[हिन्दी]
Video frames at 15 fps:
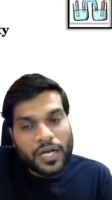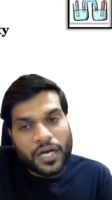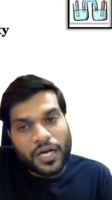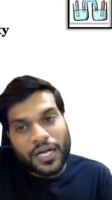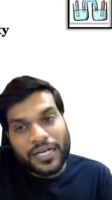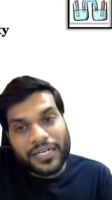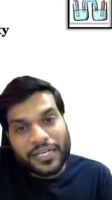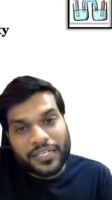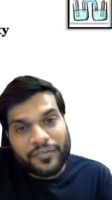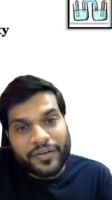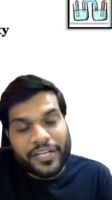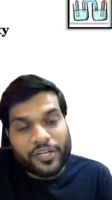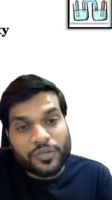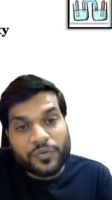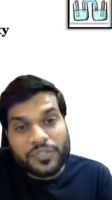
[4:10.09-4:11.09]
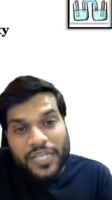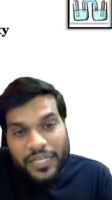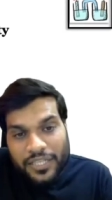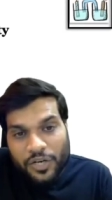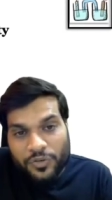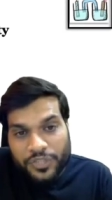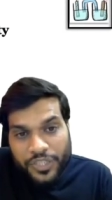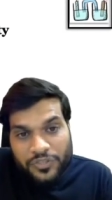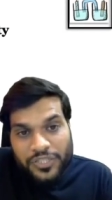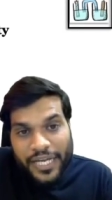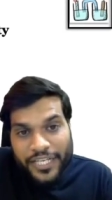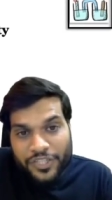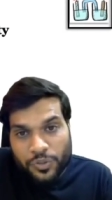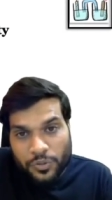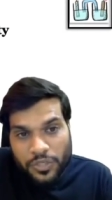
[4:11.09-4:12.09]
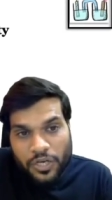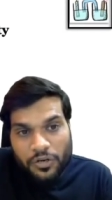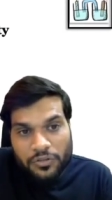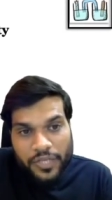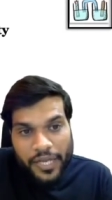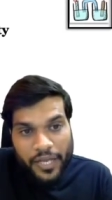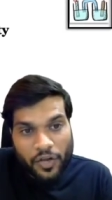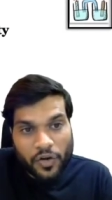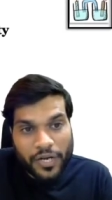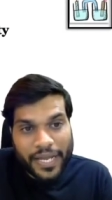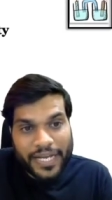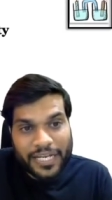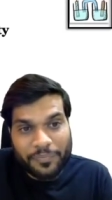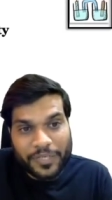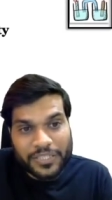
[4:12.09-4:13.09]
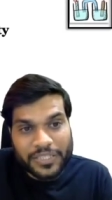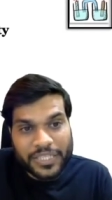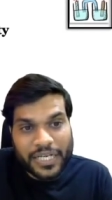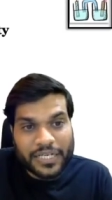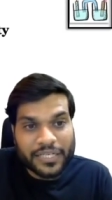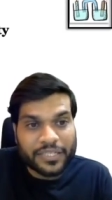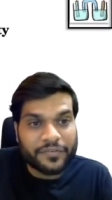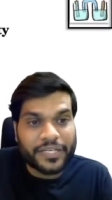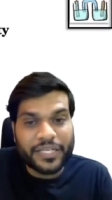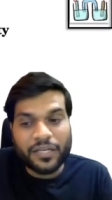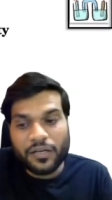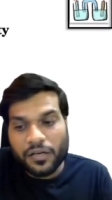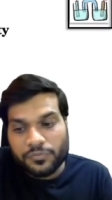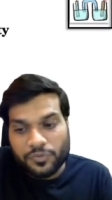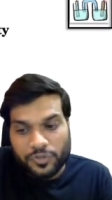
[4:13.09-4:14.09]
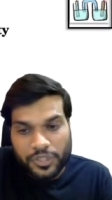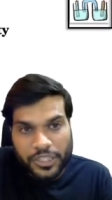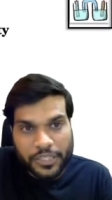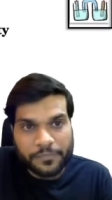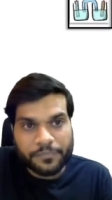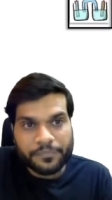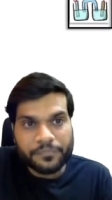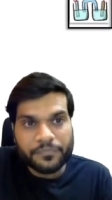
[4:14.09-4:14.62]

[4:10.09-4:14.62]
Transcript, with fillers: कंडक्टिविटी होती है वो ज़्यादा होती है साइज छोटा होता है और एन प्लस की कंडक्टिविटी कम होती है